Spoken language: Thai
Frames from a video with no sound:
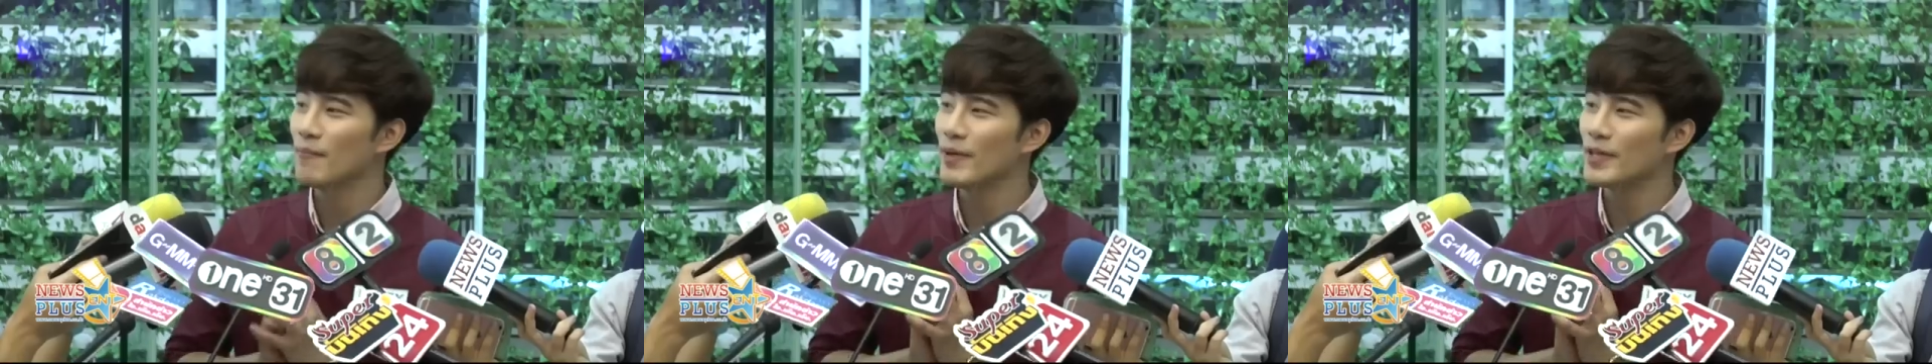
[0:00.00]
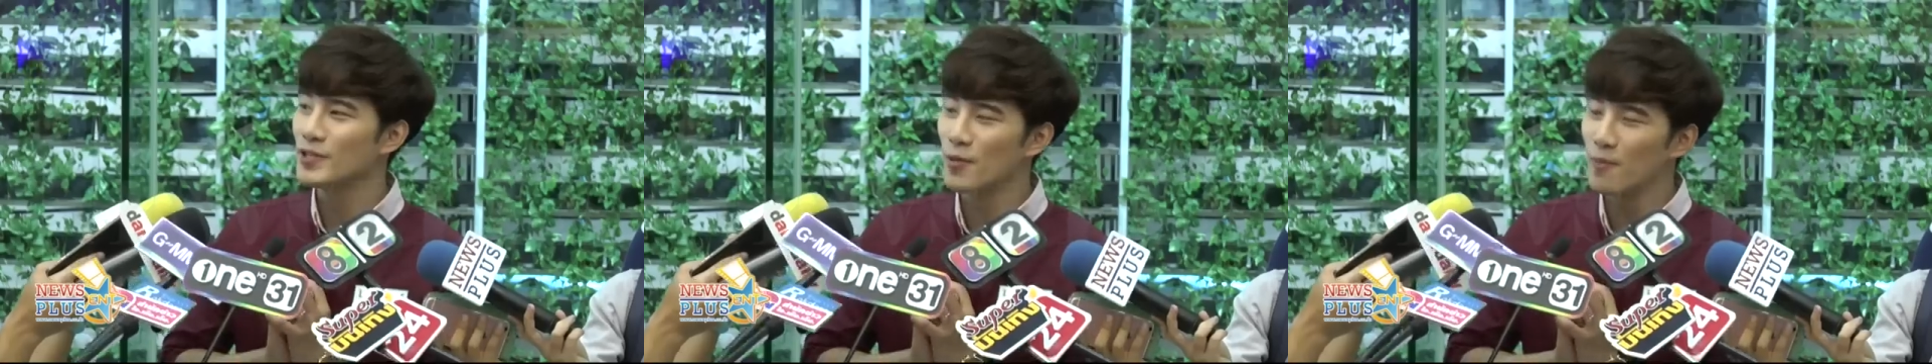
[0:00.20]

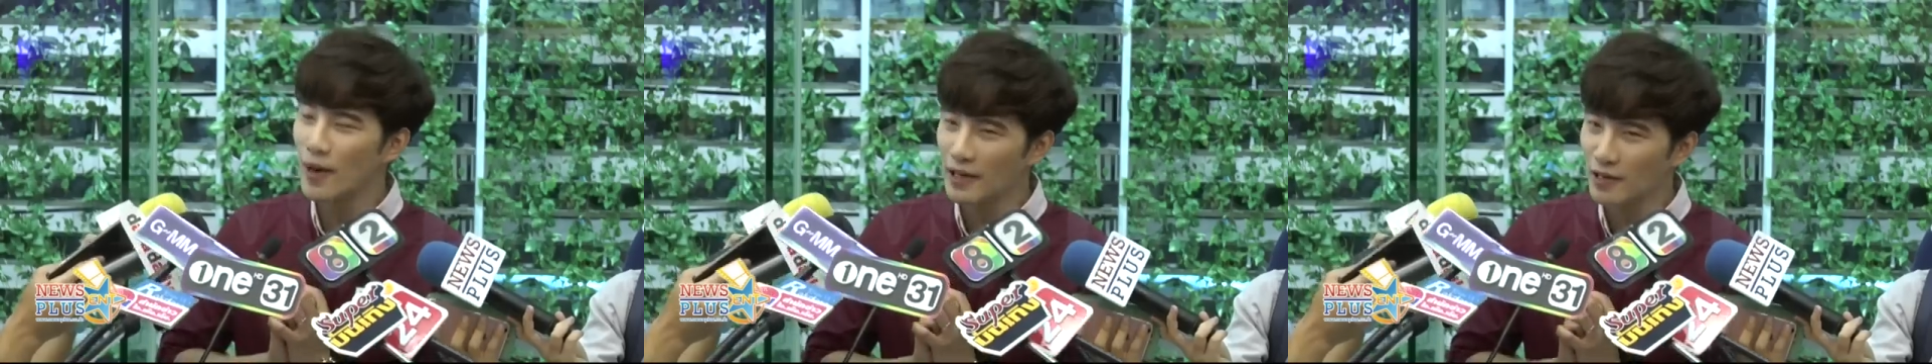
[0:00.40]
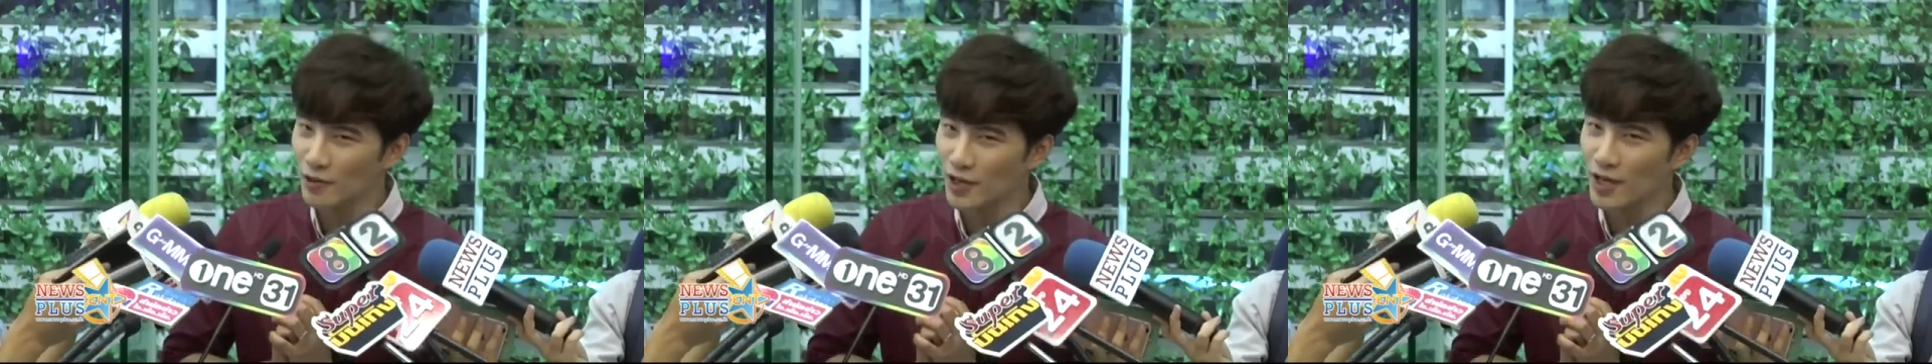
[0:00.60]
เป็นสม
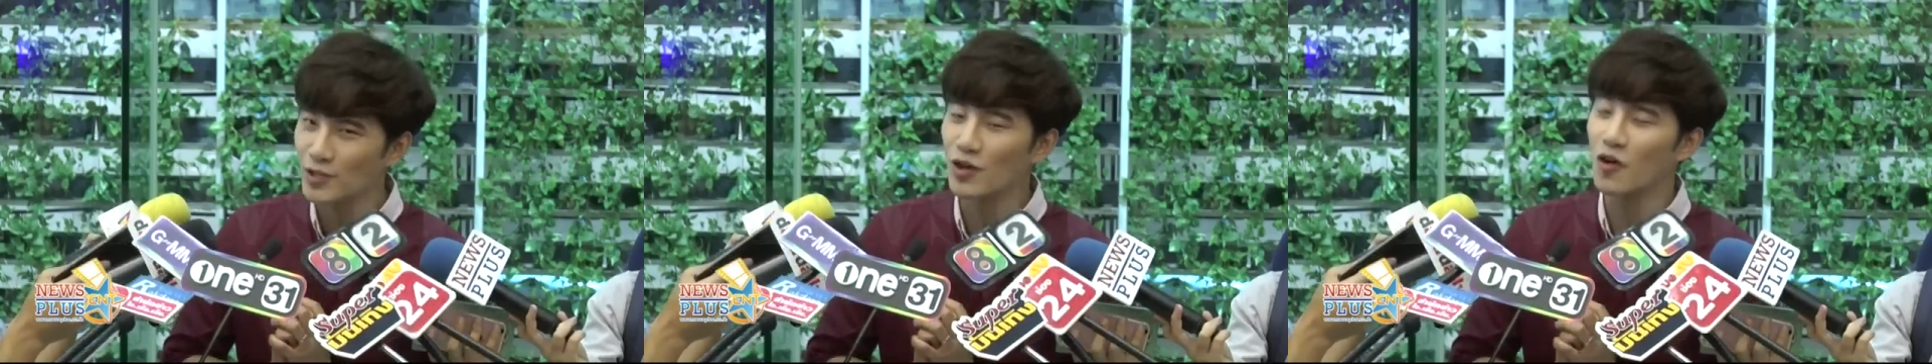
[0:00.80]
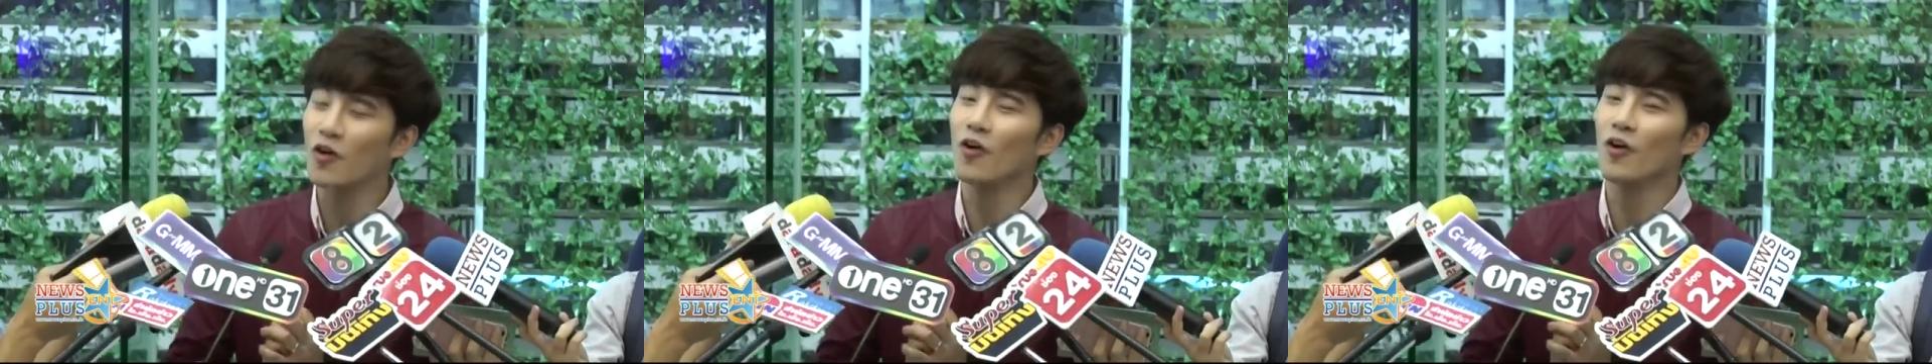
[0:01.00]
บัติของเรา
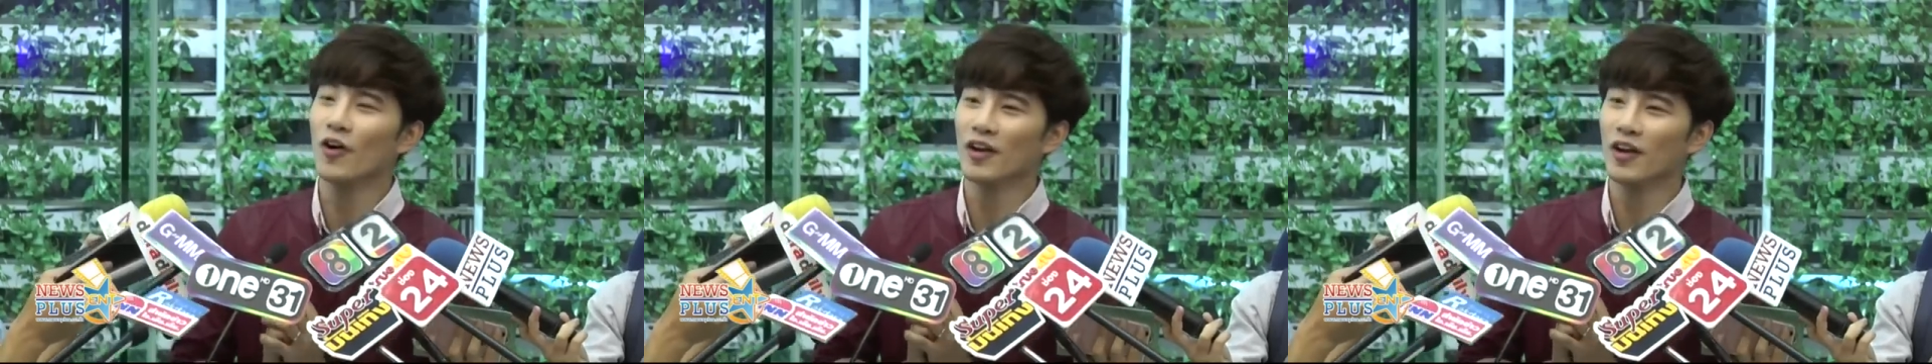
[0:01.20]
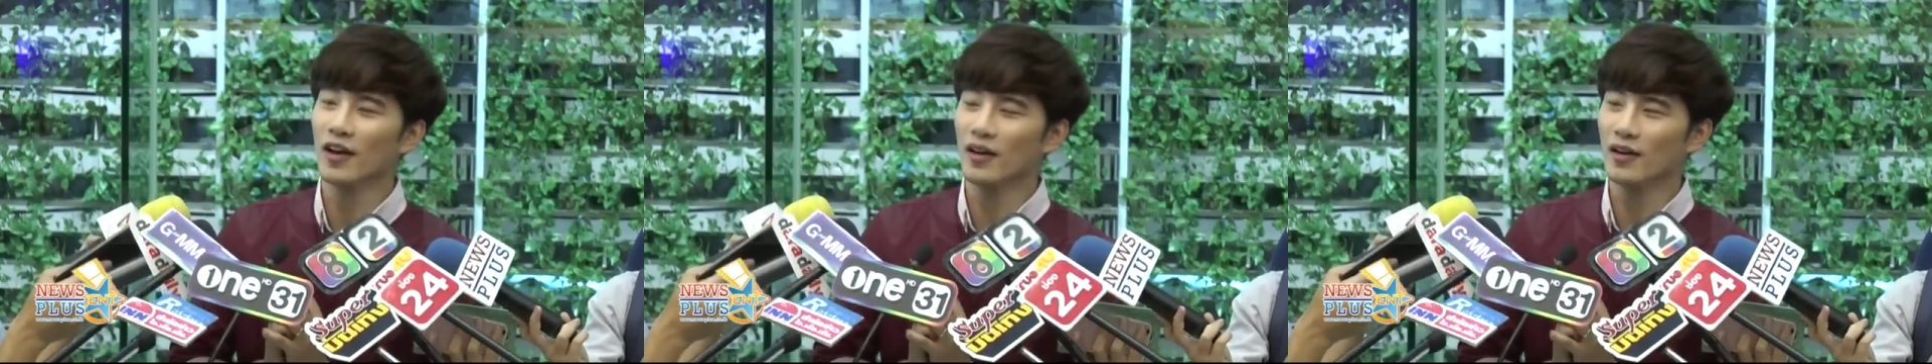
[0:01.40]
สองค
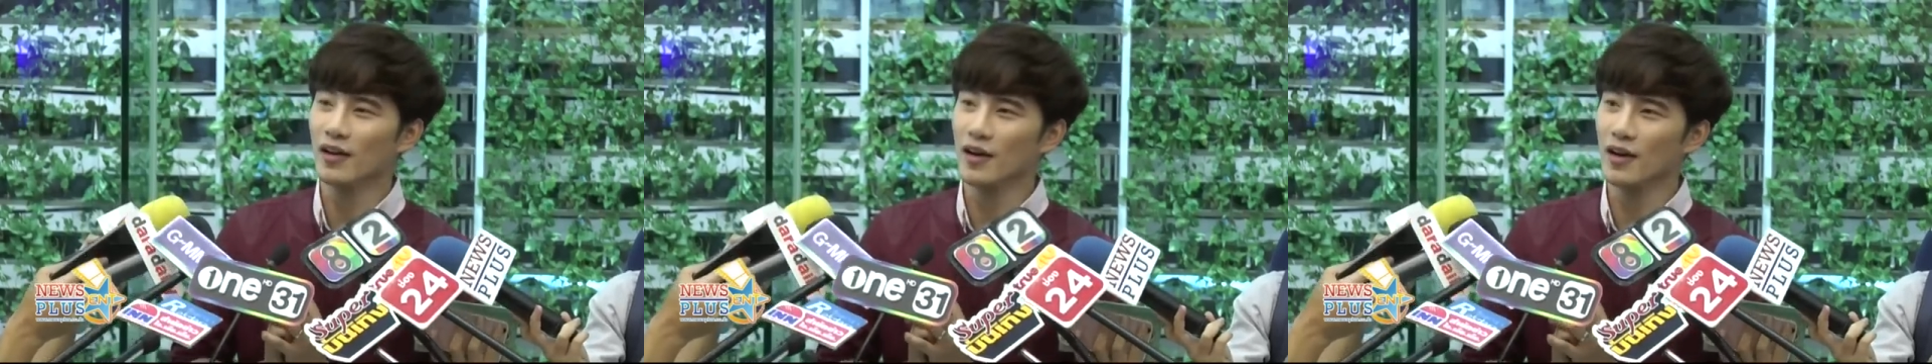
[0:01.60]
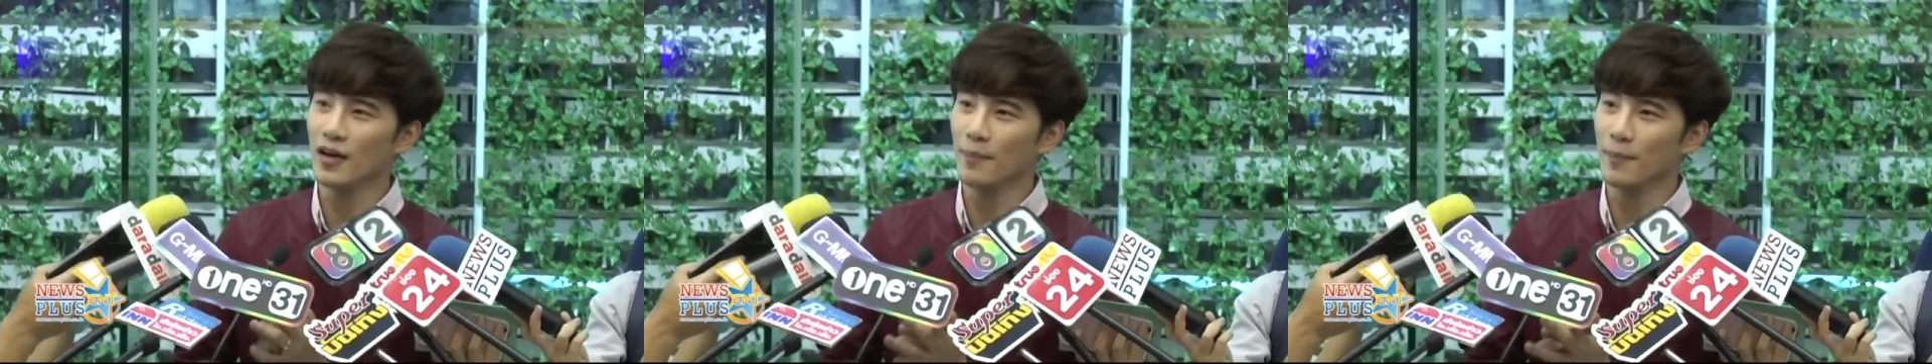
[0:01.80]
นแล้ว
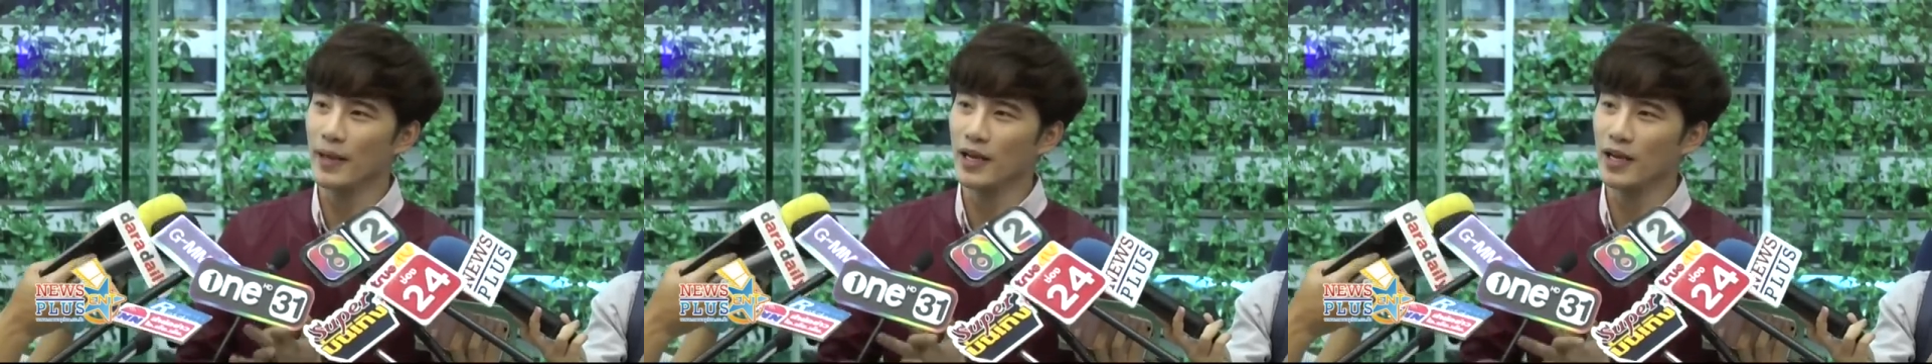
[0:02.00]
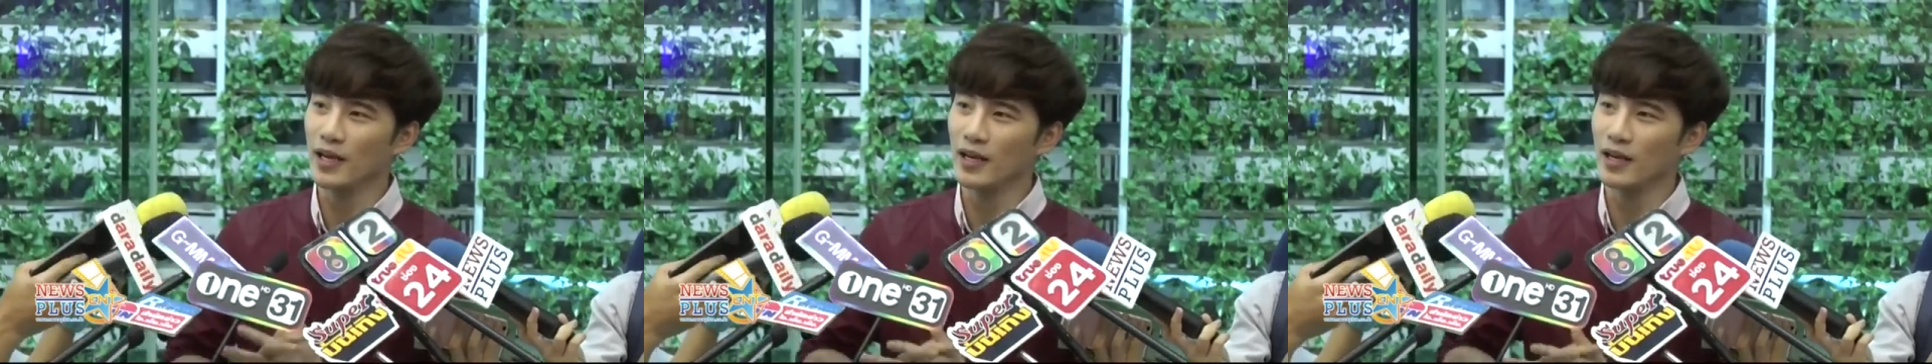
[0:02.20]
ก็เป็น